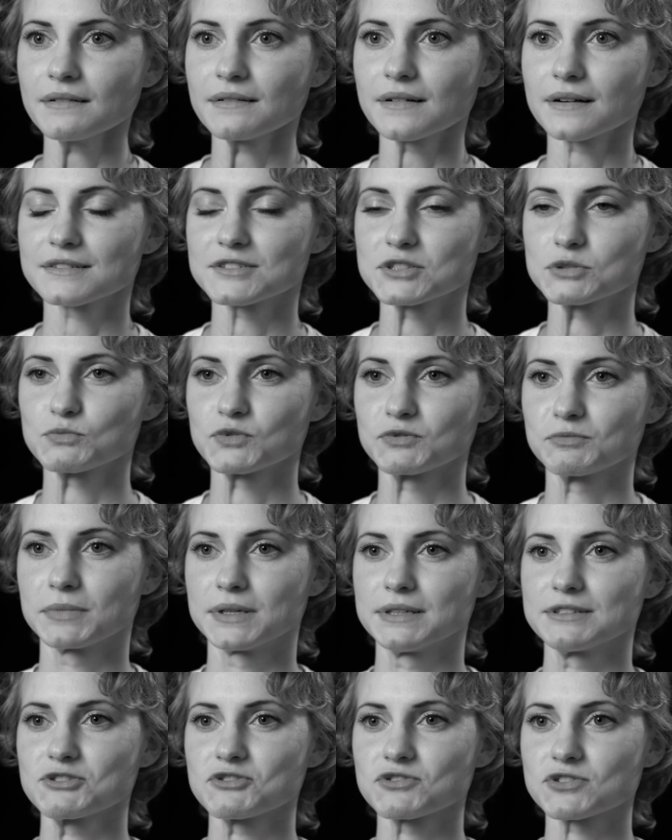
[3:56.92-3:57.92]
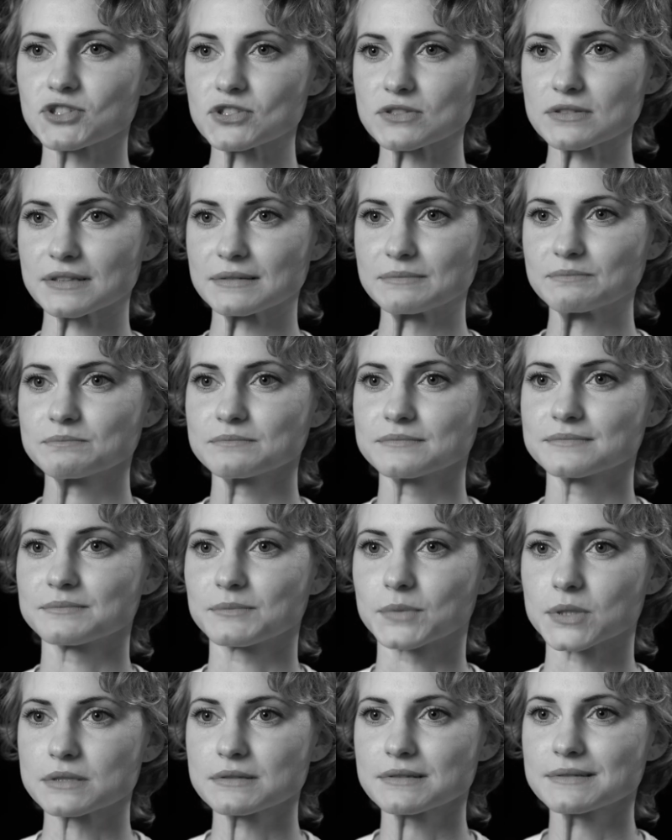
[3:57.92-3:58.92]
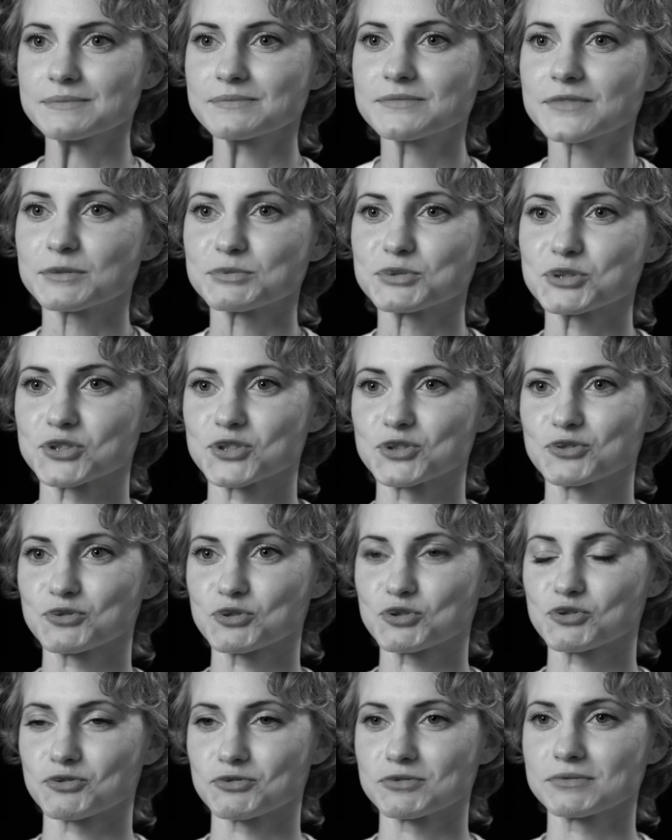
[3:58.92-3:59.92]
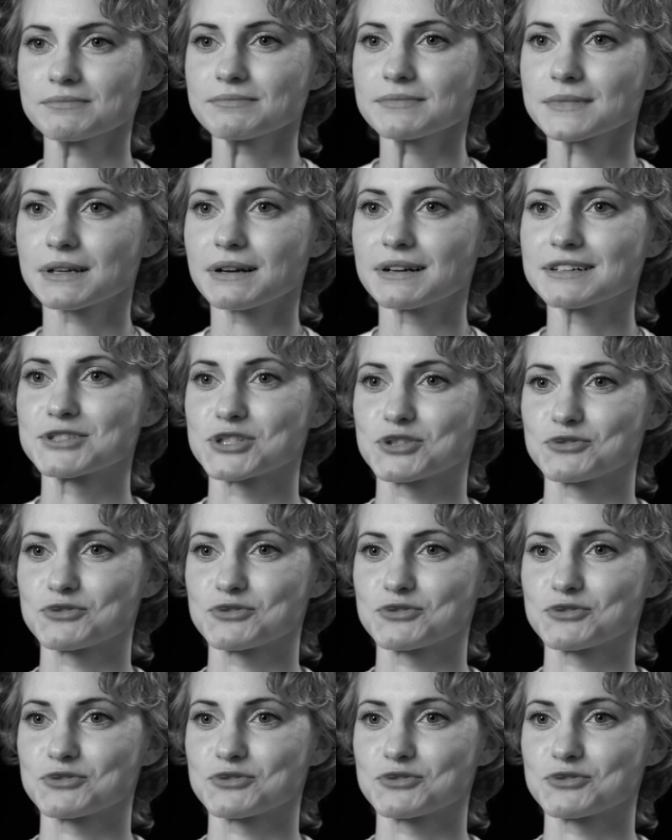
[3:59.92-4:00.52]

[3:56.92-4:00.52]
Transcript: как же мой мальчик сейчас там без вообще, что же он, как